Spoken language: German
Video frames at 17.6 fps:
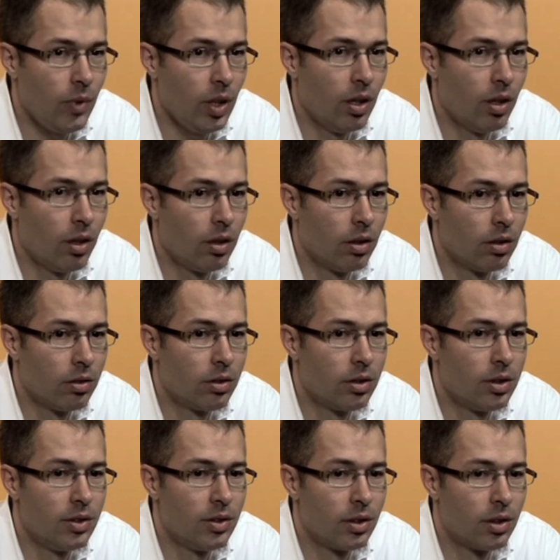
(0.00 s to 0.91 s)
Äh,
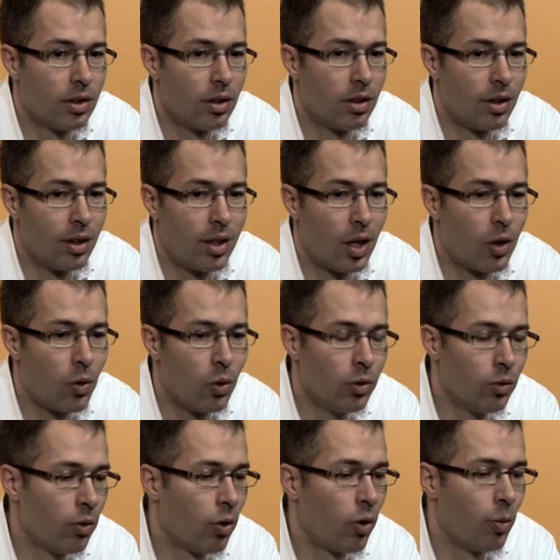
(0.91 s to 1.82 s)
diese, der
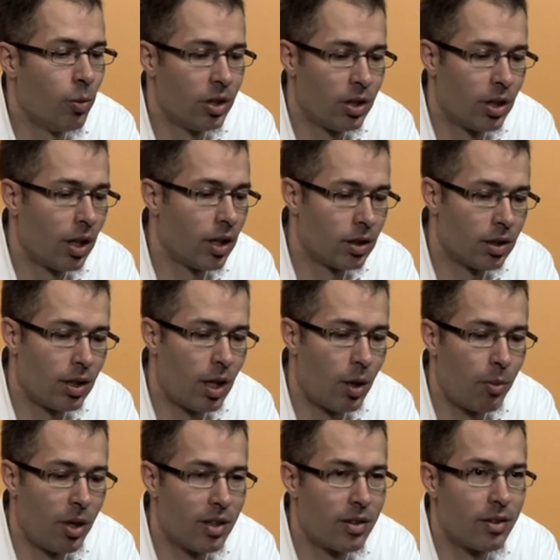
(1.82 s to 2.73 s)
Grund, warum ich eigentlich
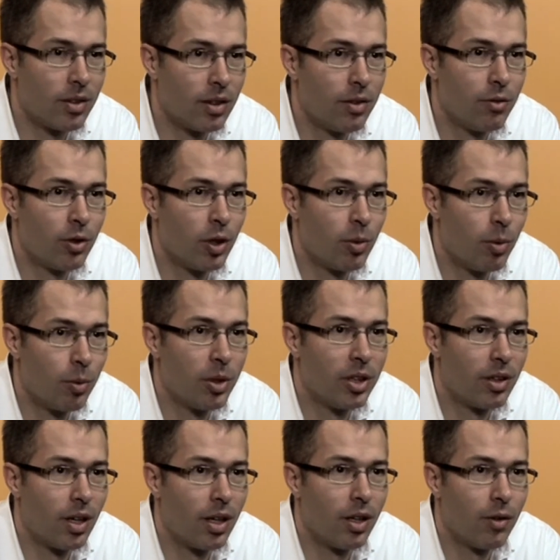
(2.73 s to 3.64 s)
damals die Firma
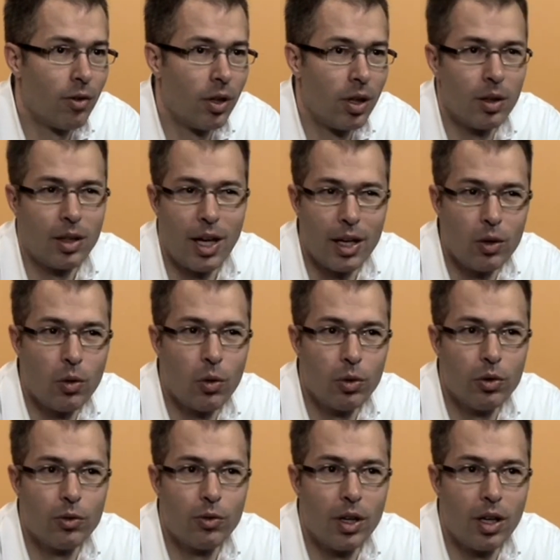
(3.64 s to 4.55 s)
mit angefangen hatte, ein
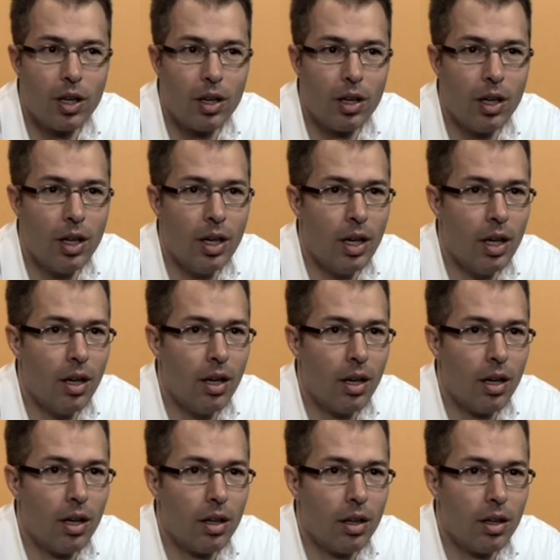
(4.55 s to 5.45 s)
Grund war,
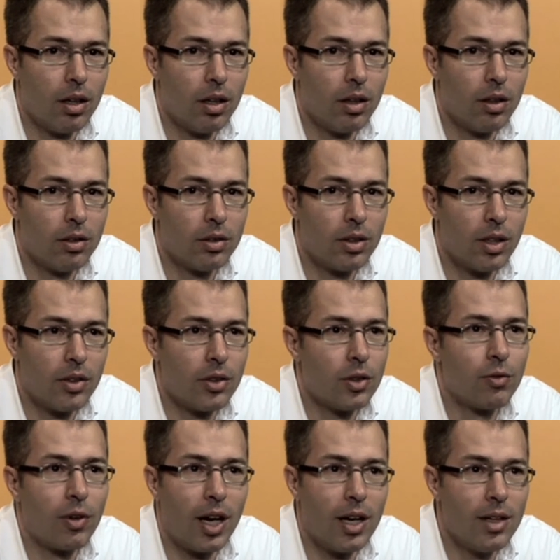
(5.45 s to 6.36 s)
dass
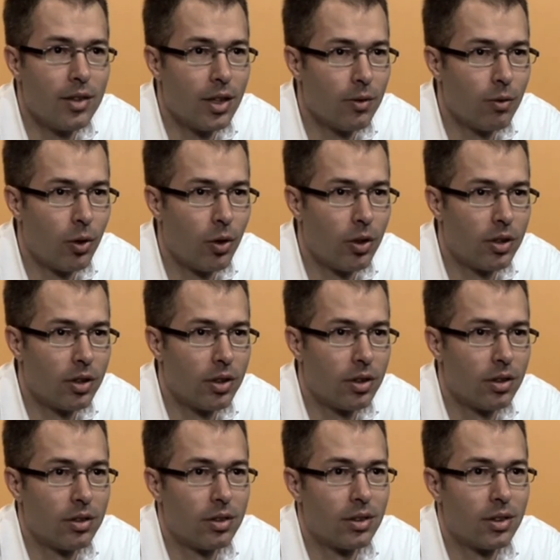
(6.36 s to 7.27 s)
ich frei sein
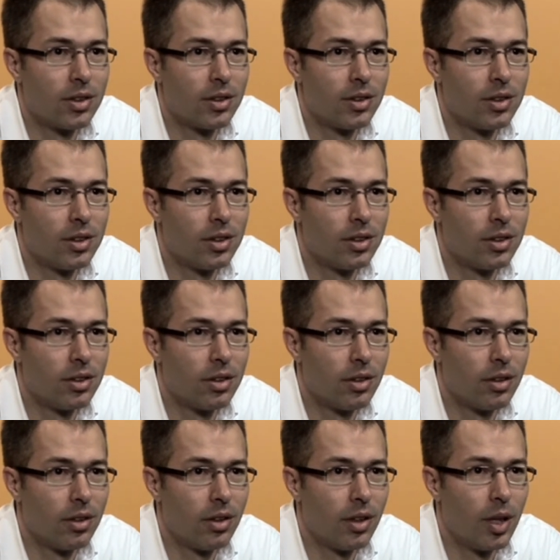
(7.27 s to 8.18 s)
wollte, dass ich
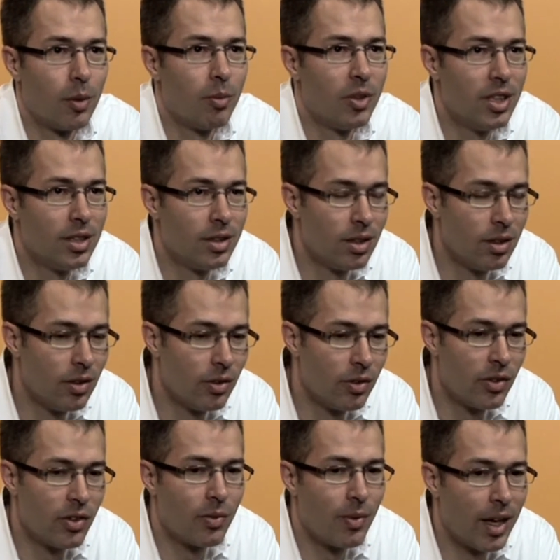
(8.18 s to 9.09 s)
eben nicht in
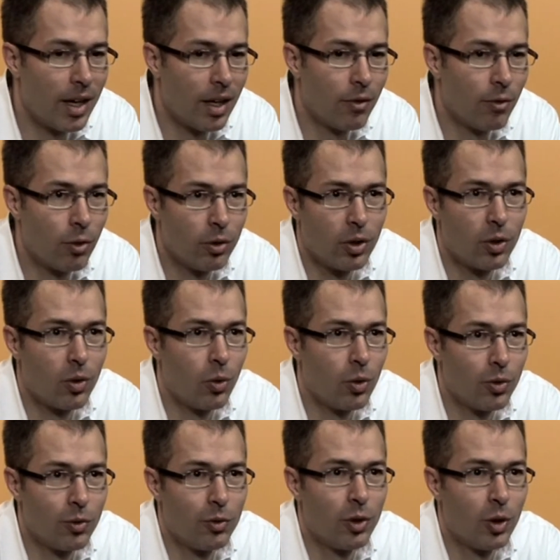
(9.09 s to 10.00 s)
diesen Zwängen von einer
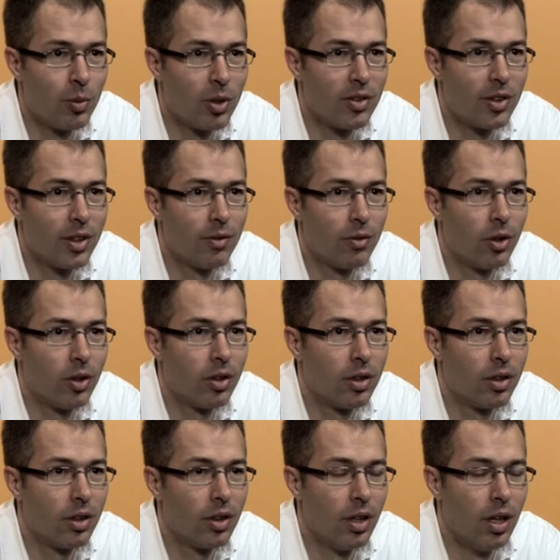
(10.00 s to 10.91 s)
großen Firma sein
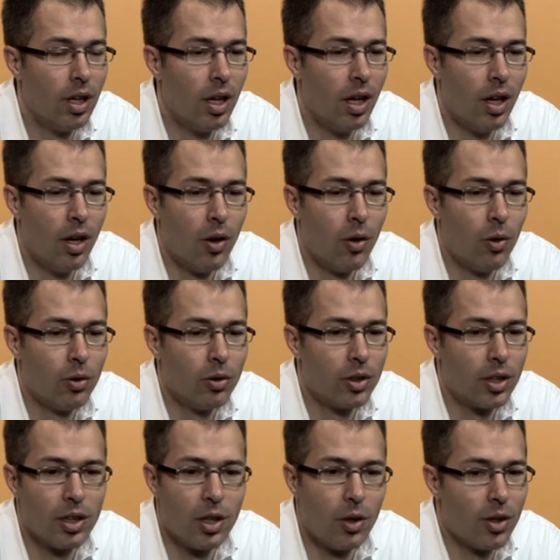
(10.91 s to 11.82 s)
wollte.
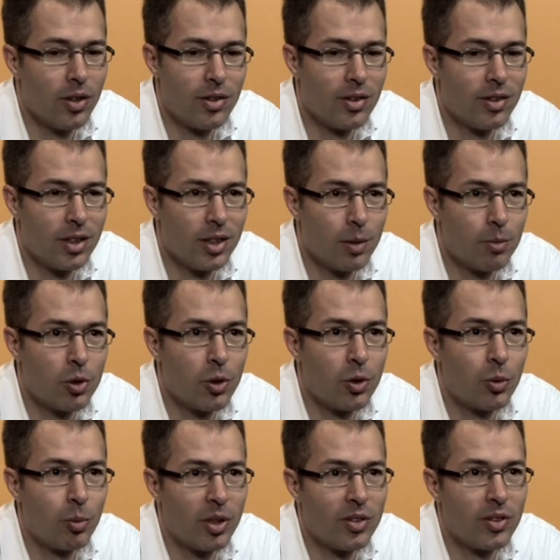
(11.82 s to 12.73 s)
Und genau das ist dann am
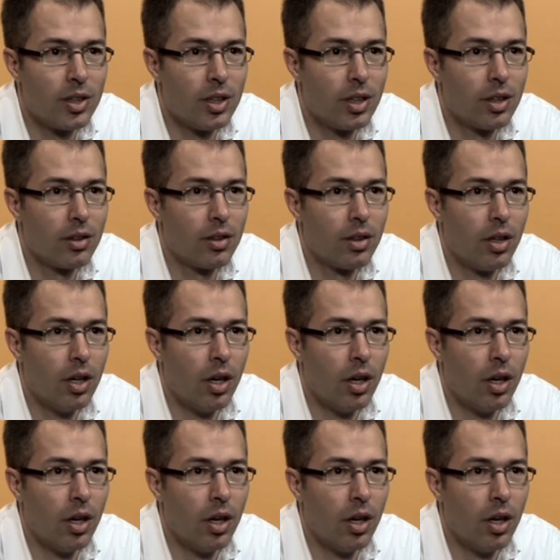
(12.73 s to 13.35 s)
Schluss passiert.